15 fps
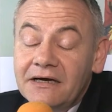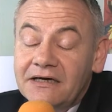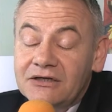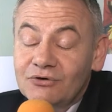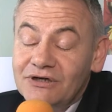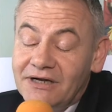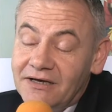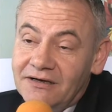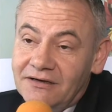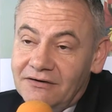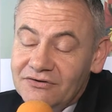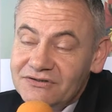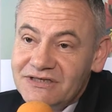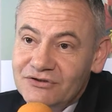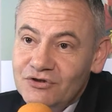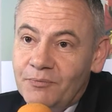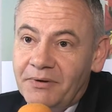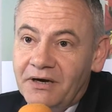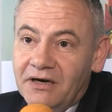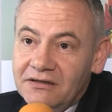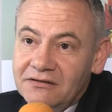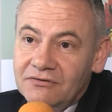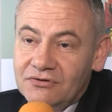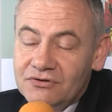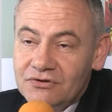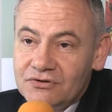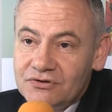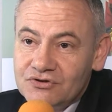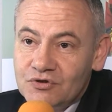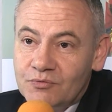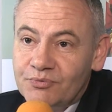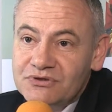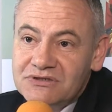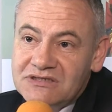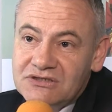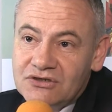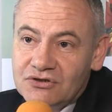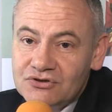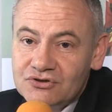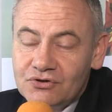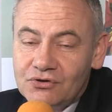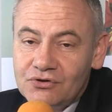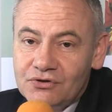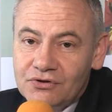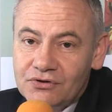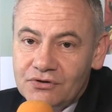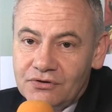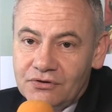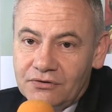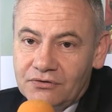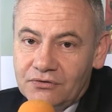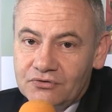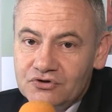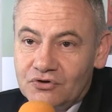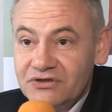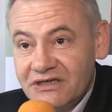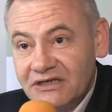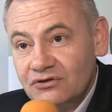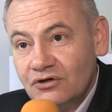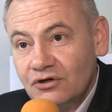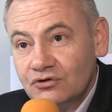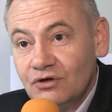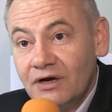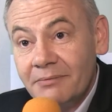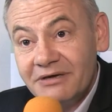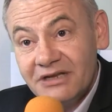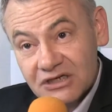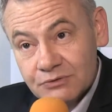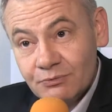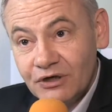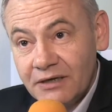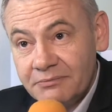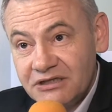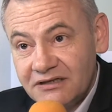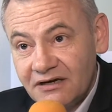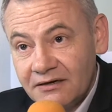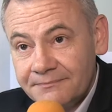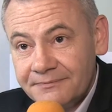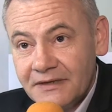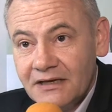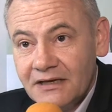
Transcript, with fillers: Et donc l'enseigne pérenne euh, se positionne sur le, donc sur le secteur de l'aménagement de l'habitat,